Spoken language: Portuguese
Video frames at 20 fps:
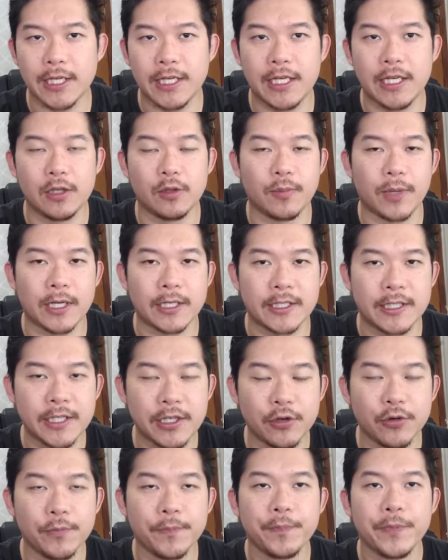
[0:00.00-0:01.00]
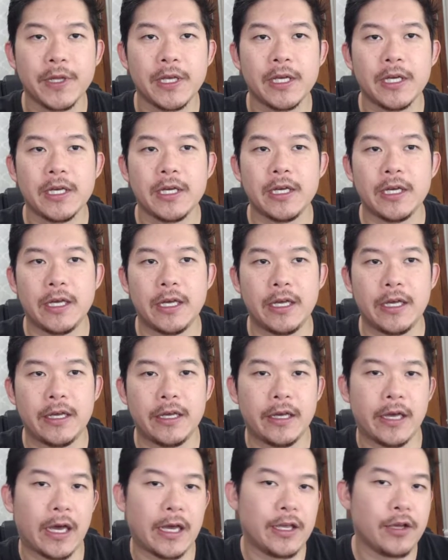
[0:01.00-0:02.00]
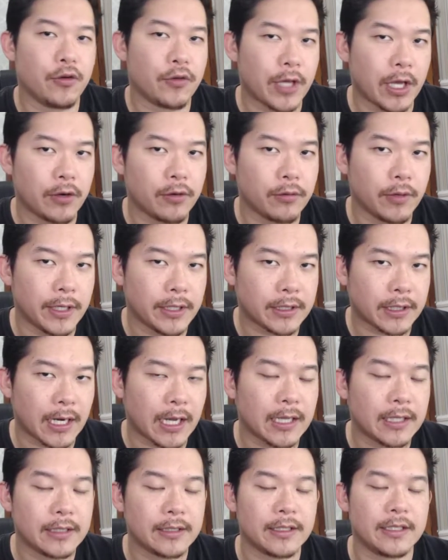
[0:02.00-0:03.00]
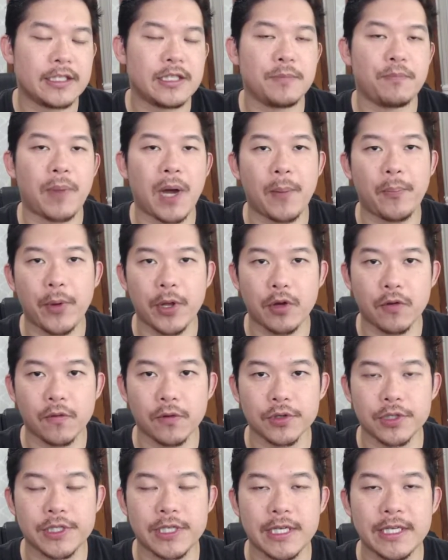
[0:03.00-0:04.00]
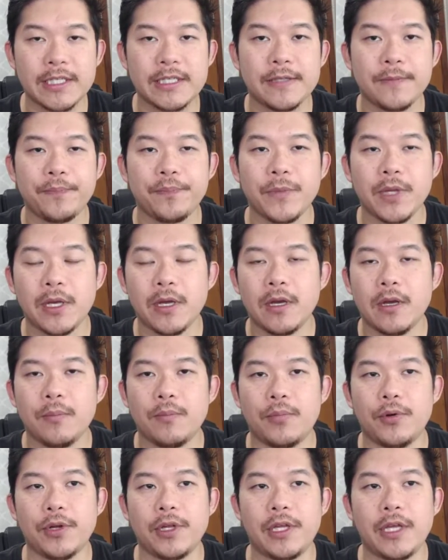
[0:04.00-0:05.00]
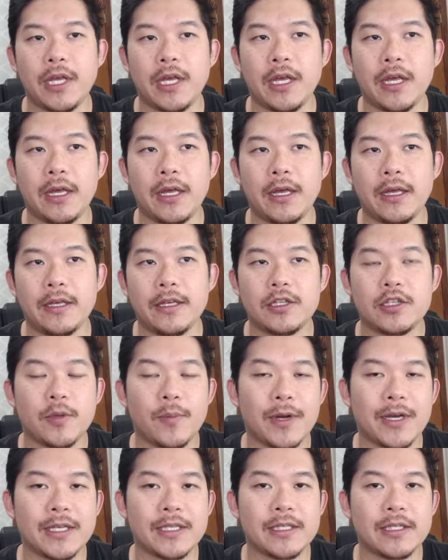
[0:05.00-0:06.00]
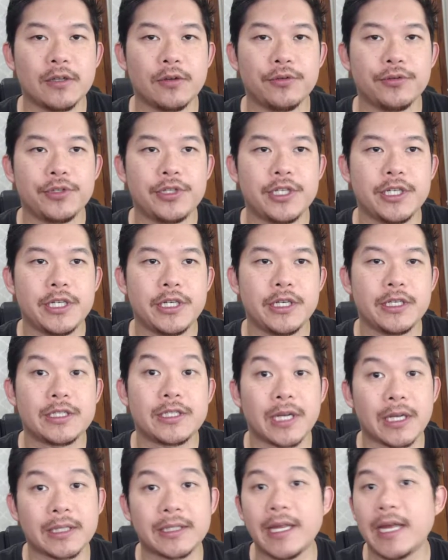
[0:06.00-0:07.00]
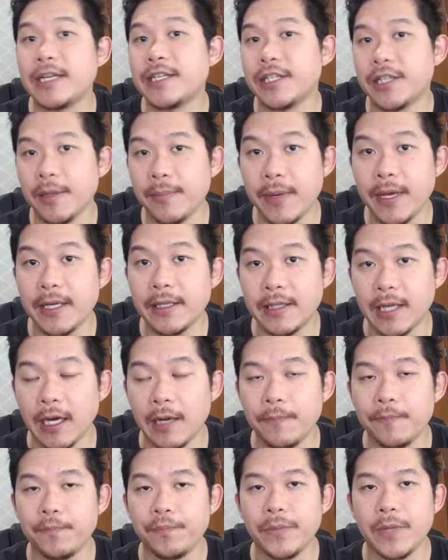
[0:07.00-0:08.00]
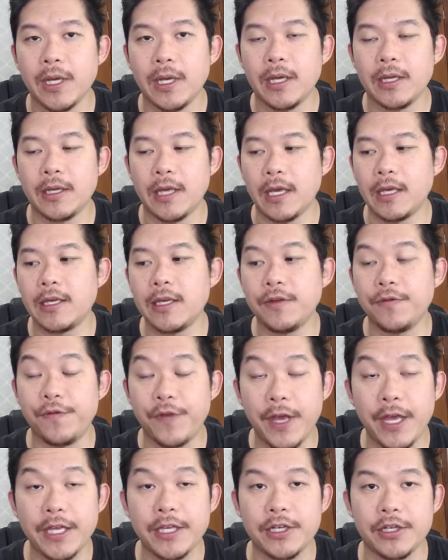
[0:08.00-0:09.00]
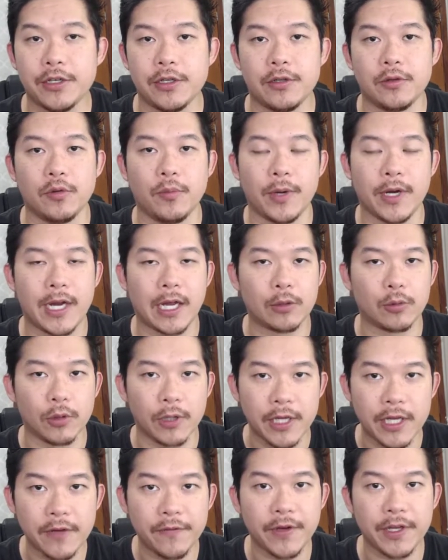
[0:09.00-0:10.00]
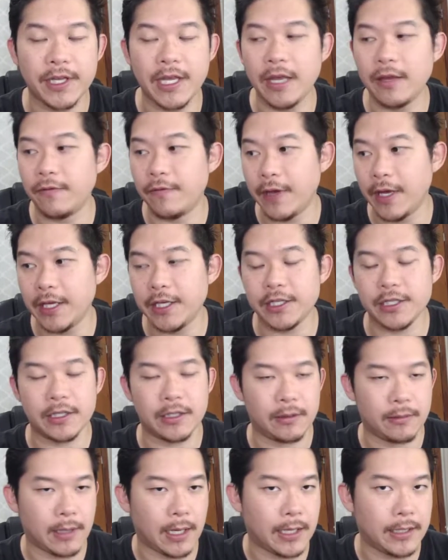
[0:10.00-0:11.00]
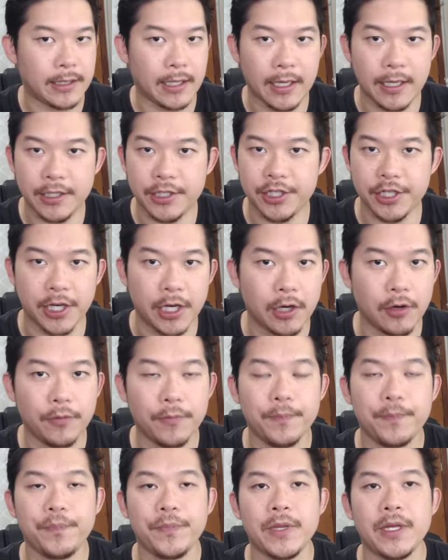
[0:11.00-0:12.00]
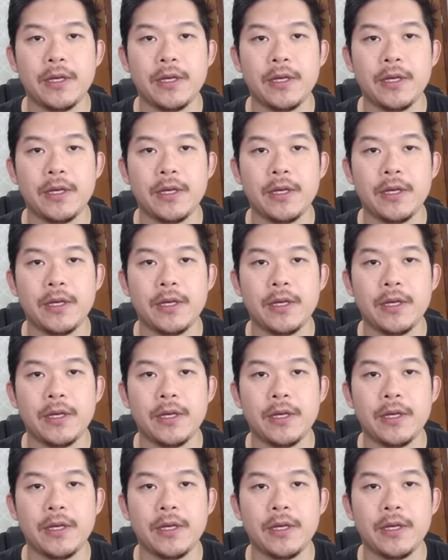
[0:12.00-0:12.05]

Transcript: aqui no Brasil? É, aí eu quero entrar nesse papo aí com vocês, porque isso é uma questão de estratégia também, tá? quem que vende no Mercado Livre, quem vende aí na região,